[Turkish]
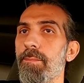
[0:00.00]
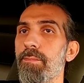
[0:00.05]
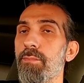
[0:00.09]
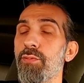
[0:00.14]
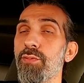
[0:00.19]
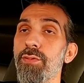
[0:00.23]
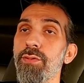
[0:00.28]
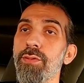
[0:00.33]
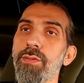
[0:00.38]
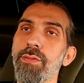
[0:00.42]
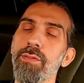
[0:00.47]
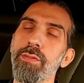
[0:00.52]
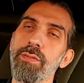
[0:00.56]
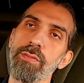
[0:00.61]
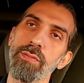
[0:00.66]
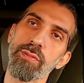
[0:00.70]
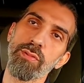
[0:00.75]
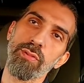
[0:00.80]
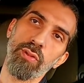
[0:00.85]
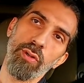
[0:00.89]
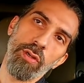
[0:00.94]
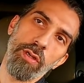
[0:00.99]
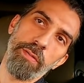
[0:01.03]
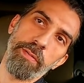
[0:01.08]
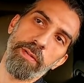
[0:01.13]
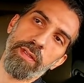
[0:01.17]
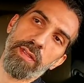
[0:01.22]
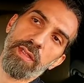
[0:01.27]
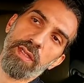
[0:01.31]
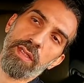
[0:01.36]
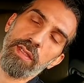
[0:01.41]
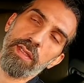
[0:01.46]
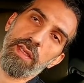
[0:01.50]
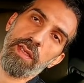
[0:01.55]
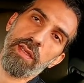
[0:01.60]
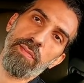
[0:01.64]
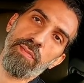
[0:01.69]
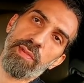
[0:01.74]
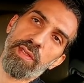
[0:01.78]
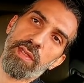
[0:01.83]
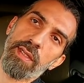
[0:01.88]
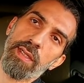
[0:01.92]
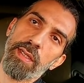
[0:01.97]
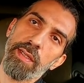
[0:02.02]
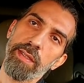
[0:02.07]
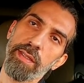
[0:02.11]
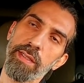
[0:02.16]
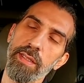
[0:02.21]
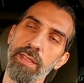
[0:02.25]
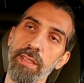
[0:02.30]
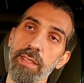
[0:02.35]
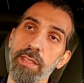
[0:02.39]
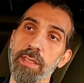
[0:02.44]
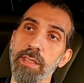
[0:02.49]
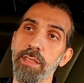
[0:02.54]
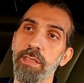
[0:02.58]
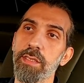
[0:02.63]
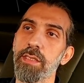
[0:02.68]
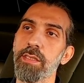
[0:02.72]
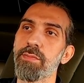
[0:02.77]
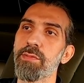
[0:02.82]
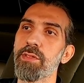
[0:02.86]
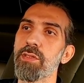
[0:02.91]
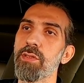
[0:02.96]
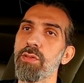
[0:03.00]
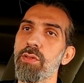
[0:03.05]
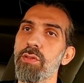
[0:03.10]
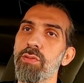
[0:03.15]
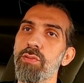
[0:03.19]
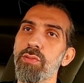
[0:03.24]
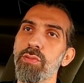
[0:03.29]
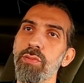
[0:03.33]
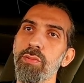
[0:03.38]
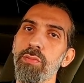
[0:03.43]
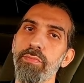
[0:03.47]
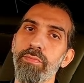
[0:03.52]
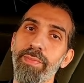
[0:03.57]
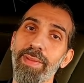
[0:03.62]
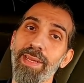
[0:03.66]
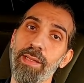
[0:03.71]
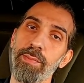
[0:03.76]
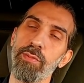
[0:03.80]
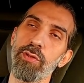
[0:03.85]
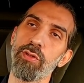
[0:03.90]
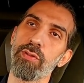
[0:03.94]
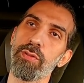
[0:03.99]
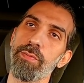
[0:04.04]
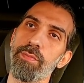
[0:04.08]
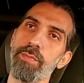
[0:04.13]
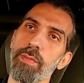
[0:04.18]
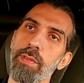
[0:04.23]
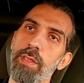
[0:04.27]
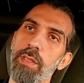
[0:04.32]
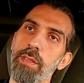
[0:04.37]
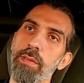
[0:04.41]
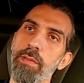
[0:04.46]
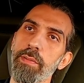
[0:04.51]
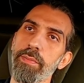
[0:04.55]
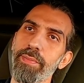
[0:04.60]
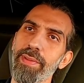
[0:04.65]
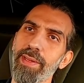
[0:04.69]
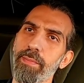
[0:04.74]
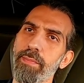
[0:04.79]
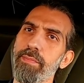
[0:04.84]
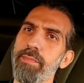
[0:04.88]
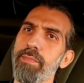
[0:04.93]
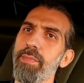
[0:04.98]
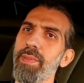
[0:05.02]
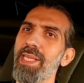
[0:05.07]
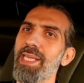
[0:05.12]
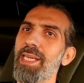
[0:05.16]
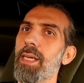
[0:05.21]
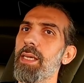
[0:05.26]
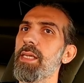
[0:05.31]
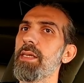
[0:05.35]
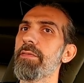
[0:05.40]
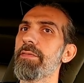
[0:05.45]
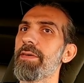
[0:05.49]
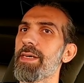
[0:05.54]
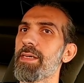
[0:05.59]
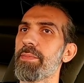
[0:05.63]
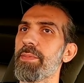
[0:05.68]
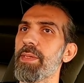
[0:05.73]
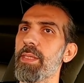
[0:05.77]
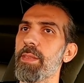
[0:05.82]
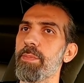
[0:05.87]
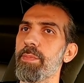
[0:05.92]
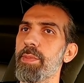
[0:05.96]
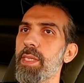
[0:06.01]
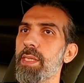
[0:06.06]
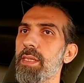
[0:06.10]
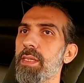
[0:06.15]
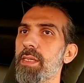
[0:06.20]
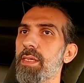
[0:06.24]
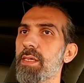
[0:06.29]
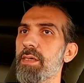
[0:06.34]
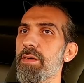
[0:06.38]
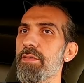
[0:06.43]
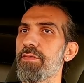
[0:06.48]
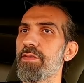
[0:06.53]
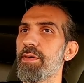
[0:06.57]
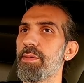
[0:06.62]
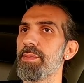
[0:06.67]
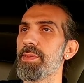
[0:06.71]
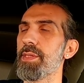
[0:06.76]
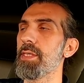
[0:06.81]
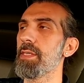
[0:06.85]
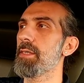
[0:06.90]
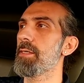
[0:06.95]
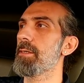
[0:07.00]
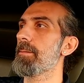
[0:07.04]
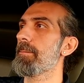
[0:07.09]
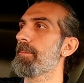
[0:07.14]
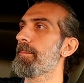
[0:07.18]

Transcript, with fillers: Bunu söylemekten imtina eden arkadaşlarımızın olduğunu bilmiyordum. Ama bir, bir tane var benim de kafamda.